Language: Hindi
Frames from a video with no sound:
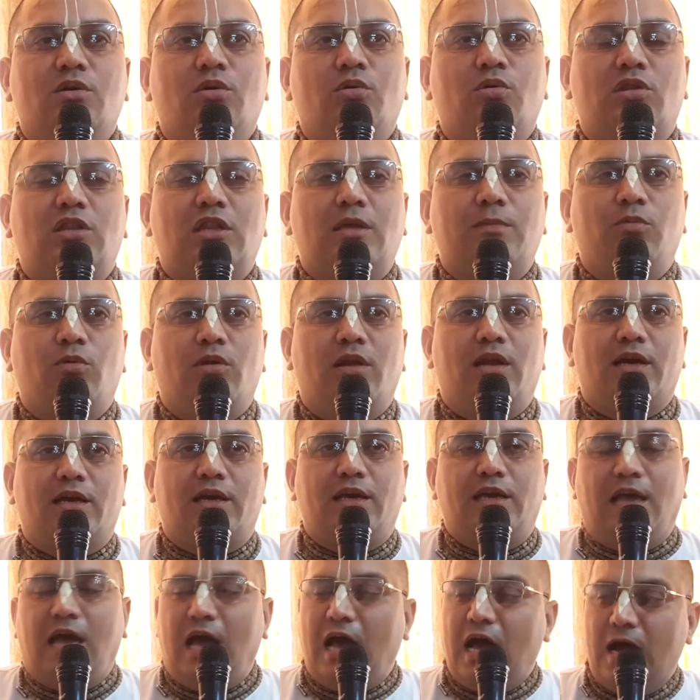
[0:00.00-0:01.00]
उससे बोला
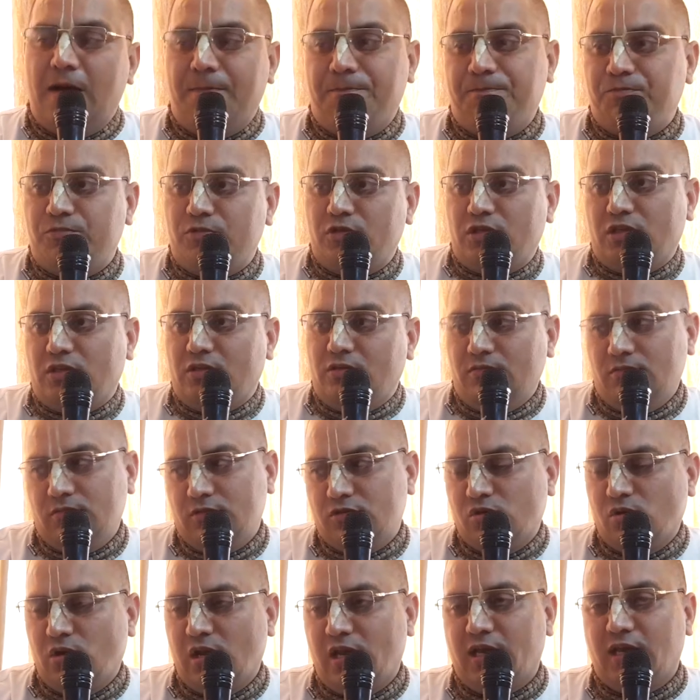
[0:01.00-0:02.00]
कि आप
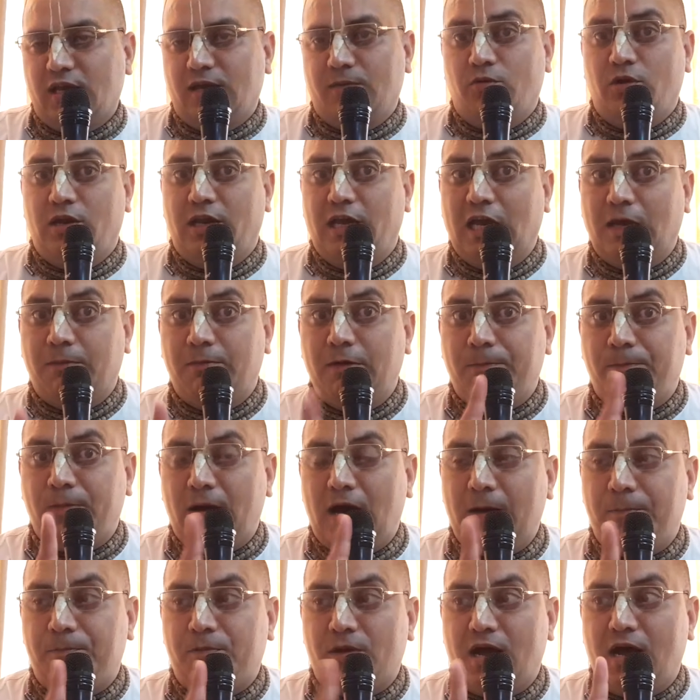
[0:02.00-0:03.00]
छू लेंगे बोले एक भी
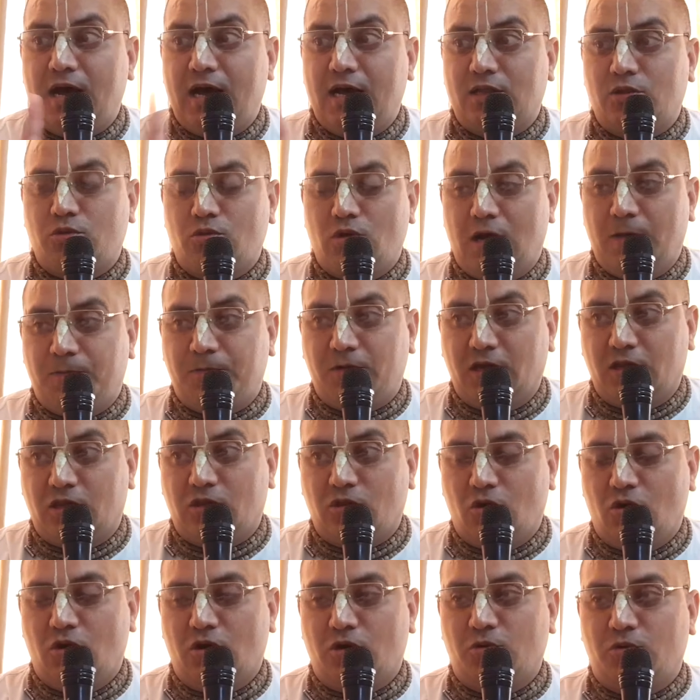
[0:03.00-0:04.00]
पाप रहा तो आपके
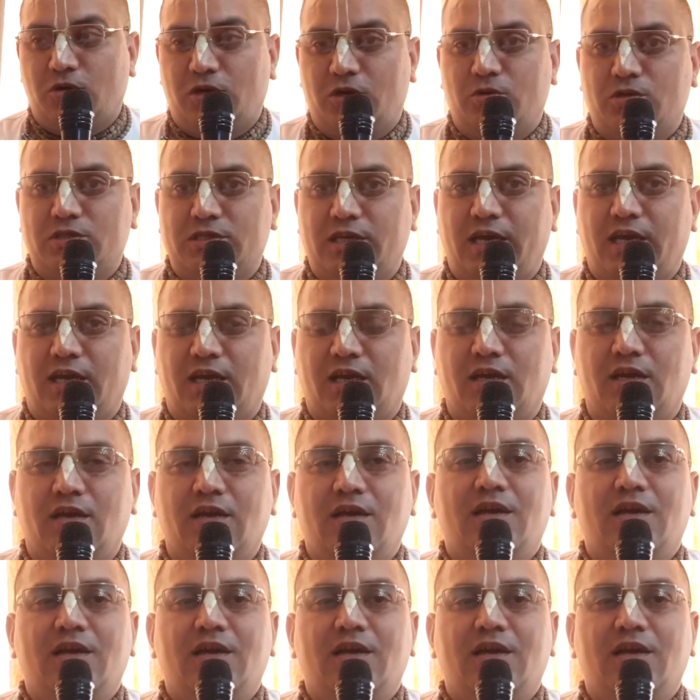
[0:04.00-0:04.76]
सौ टुकड़े हो जाएंगे